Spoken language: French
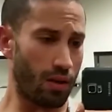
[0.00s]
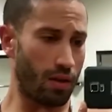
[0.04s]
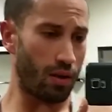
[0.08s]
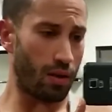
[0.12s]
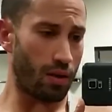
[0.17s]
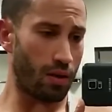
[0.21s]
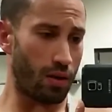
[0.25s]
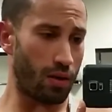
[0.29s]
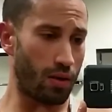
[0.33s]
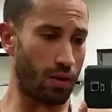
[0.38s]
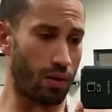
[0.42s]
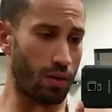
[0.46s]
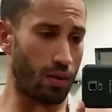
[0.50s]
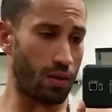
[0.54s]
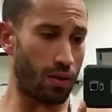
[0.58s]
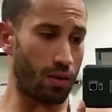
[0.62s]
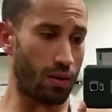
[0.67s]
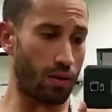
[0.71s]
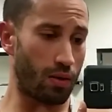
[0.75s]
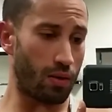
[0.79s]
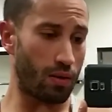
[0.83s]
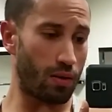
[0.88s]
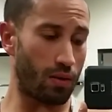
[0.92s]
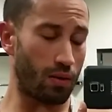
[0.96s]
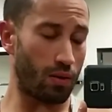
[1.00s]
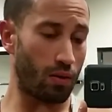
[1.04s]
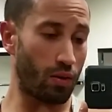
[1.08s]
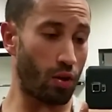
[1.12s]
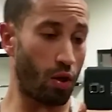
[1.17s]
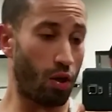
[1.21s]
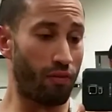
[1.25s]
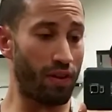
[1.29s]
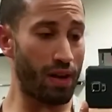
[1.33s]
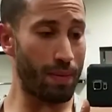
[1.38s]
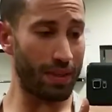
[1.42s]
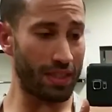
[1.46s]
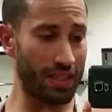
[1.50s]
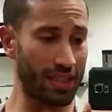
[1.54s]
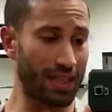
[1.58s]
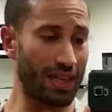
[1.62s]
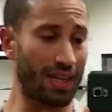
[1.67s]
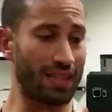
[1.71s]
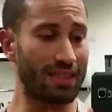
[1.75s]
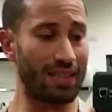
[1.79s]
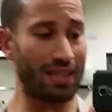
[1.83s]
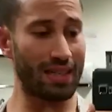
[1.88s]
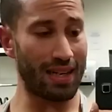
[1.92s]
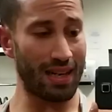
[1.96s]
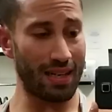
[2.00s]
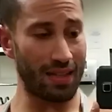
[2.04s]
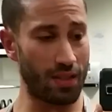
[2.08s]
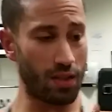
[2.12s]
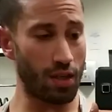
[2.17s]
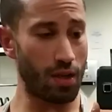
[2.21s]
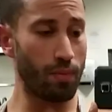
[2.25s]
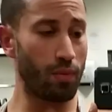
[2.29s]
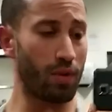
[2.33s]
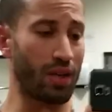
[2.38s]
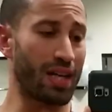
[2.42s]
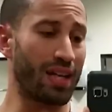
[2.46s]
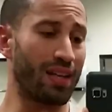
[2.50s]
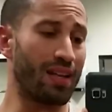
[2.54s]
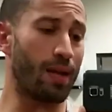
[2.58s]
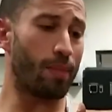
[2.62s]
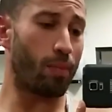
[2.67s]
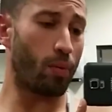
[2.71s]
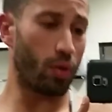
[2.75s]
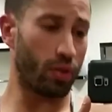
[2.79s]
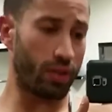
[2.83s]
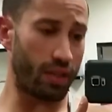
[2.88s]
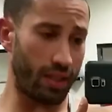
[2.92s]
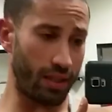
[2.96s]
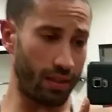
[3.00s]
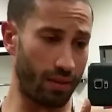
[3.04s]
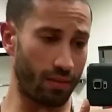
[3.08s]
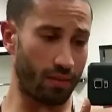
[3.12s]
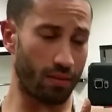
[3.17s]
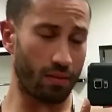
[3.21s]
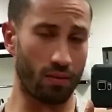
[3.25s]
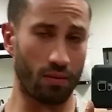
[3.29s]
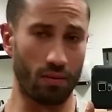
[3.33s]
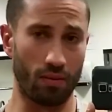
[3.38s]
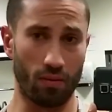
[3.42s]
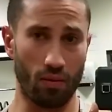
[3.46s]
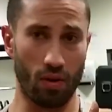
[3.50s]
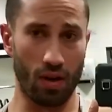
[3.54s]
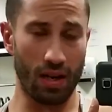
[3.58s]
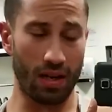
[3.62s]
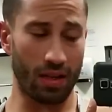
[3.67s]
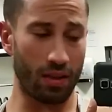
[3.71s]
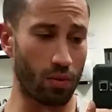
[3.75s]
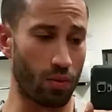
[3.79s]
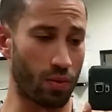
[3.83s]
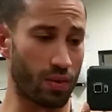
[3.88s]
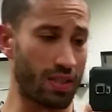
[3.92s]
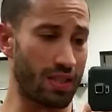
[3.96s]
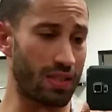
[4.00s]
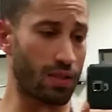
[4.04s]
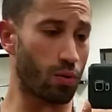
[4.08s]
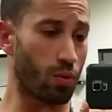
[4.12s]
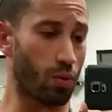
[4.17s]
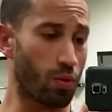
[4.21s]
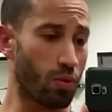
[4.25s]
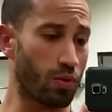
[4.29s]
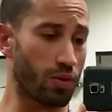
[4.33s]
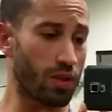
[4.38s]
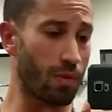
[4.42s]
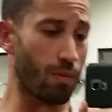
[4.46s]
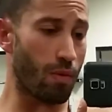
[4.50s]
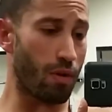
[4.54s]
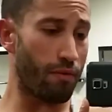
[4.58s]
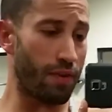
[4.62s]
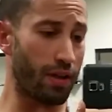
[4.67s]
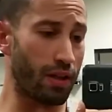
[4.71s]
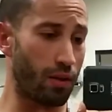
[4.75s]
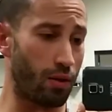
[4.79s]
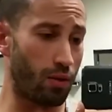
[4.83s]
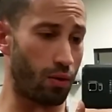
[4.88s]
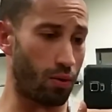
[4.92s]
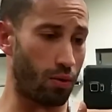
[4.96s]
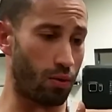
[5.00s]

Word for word: Euh, on a enlevé les matières grasses et le calcium, on a gardé la protéine. Voilà, c'est ce qu'on consomme en fait